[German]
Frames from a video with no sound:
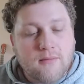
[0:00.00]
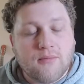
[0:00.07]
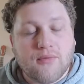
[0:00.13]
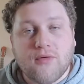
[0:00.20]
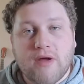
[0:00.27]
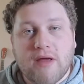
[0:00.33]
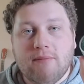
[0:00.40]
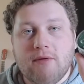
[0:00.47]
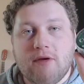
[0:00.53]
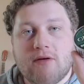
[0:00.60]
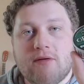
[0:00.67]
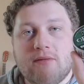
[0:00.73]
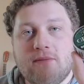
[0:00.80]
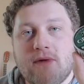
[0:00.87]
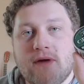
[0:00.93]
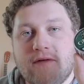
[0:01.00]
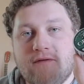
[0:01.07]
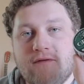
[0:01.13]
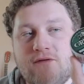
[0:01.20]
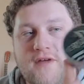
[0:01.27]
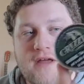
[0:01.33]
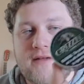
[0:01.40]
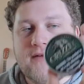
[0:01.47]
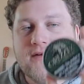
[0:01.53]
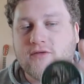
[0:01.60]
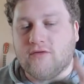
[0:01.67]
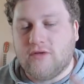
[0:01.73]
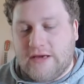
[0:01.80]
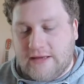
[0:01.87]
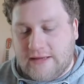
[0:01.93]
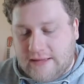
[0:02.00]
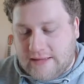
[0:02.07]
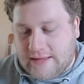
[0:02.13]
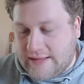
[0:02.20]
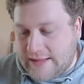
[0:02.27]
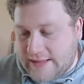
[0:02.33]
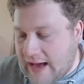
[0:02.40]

Premium Wintergreen.